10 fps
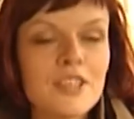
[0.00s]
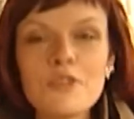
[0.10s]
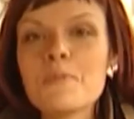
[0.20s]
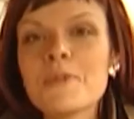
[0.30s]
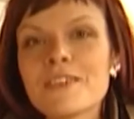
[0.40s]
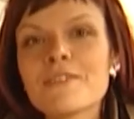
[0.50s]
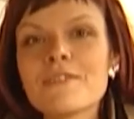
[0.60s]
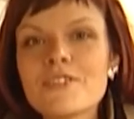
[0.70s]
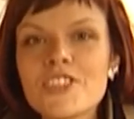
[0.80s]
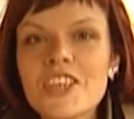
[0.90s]
саду
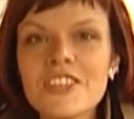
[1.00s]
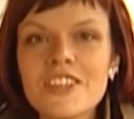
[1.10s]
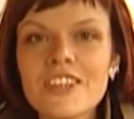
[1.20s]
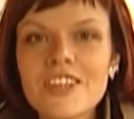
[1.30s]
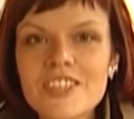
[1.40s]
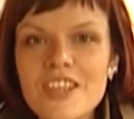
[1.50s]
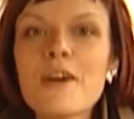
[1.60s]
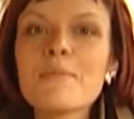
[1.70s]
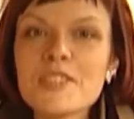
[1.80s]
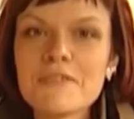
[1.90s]
первая весенняя гроза,
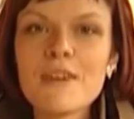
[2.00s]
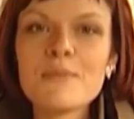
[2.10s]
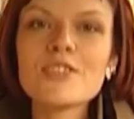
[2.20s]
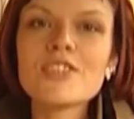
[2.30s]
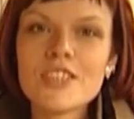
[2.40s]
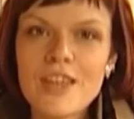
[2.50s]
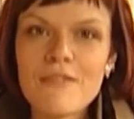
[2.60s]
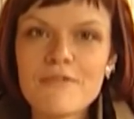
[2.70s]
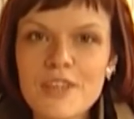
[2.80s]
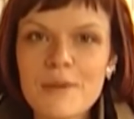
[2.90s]
а мы с вами не
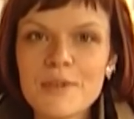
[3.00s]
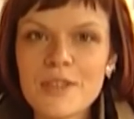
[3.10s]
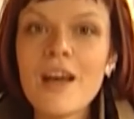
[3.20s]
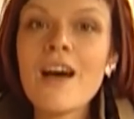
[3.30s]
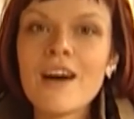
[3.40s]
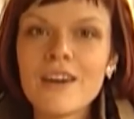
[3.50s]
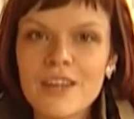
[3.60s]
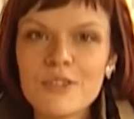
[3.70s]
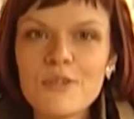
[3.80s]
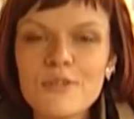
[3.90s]
теряем времени, а
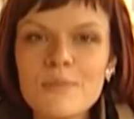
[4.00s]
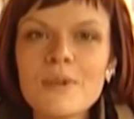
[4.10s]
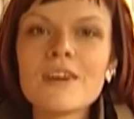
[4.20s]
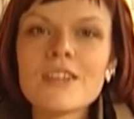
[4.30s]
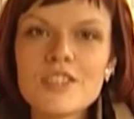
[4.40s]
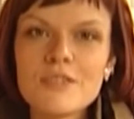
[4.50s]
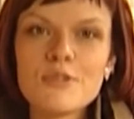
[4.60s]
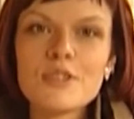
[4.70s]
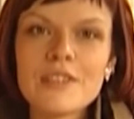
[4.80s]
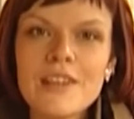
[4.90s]
готовим а,
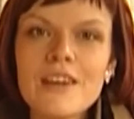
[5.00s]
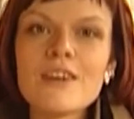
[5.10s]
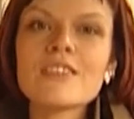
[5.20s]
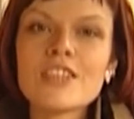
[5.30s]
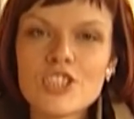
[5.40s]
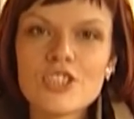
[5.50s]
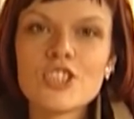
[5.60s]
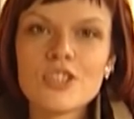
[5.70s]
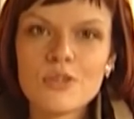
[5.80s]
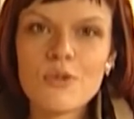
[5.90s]
раствор для наших
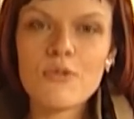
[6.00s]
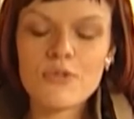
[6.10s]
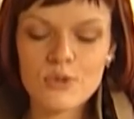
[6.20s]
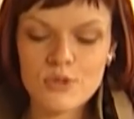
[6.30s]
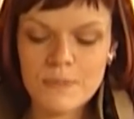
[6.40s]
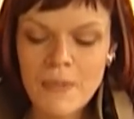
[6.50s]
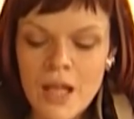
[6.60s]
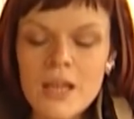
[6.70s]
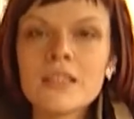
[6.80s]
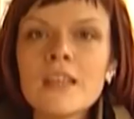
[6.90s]
черенков роз.
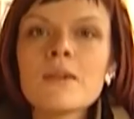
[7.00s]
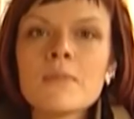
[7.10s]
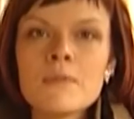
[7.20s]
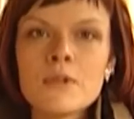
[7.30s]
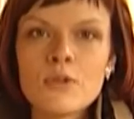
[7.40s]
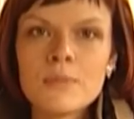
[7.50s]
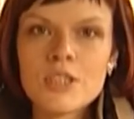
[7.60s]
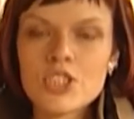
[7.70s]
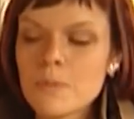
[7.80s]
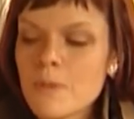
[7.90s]
Итак, мы берем
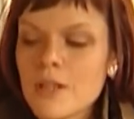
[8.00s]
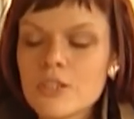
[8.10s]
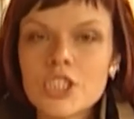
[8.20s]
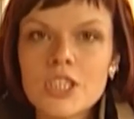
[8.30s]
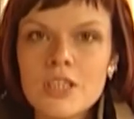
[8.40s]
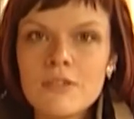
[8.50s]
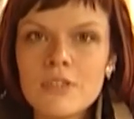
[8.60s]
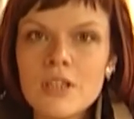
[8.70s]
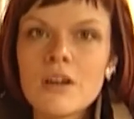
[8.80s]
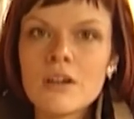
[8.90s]
наши палочки
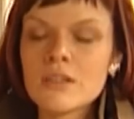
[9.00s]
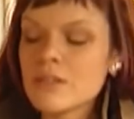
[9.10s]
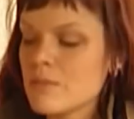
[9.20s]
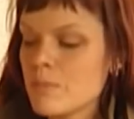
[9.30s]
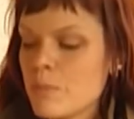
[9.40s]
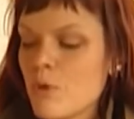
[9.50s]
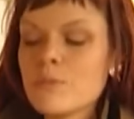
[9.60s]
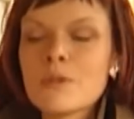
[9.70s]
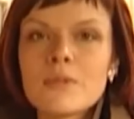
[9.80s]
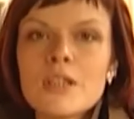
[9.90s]
ивы, а,
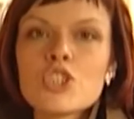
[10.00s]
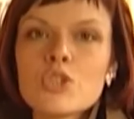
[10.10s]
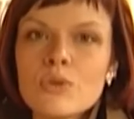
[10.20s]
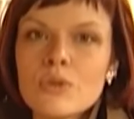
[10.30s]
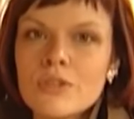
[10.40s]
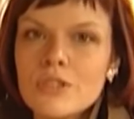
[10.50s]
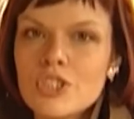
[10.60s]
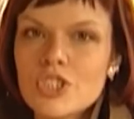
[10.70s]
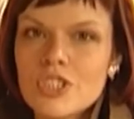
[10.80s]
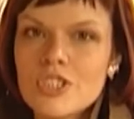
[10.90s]
помним, да, что
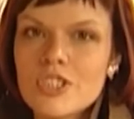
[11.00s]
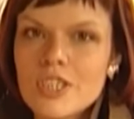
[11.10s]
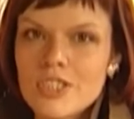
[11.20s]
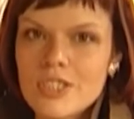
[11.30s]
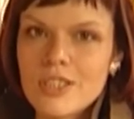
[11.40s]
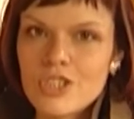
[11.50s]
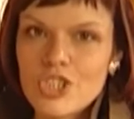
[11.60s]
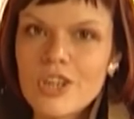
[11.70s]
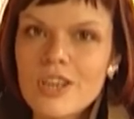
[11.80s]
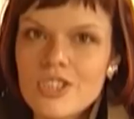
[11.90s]
нижние срезы
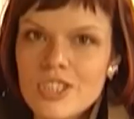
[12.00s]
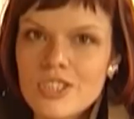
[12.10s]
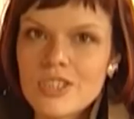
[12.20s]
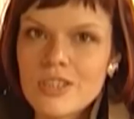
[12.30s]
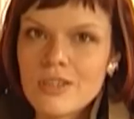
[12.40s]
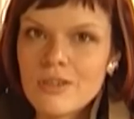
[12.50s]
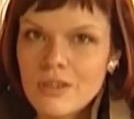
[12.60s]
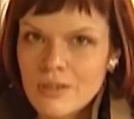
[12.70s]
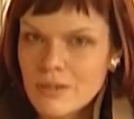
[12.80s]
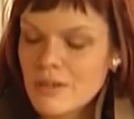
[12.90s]
должны оказаться
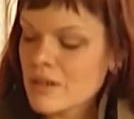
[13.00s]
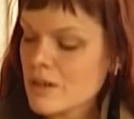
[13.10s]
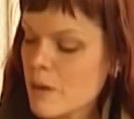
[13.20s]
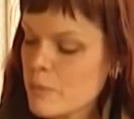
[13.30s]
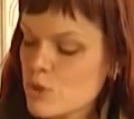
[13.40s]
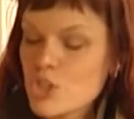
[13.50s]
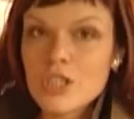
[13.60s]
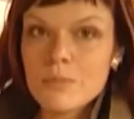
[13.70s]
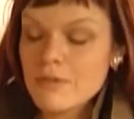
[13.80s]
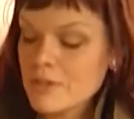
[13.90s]

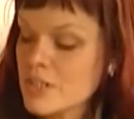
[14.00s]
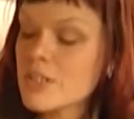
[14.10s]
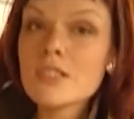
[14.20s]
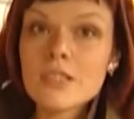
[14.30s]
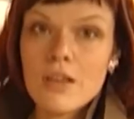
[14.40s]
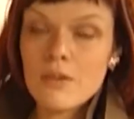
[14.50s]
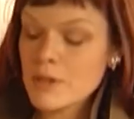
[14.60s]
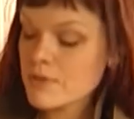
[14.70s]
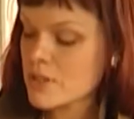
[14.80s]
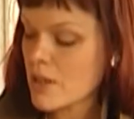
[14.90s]
опущенными вниз,
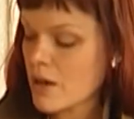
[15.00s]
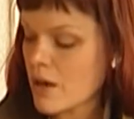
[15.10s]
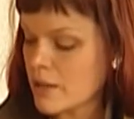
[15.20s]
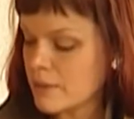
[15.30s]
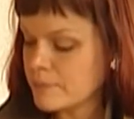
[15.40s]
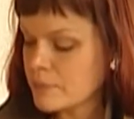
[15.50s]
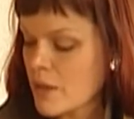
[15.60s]
ставим их в стакан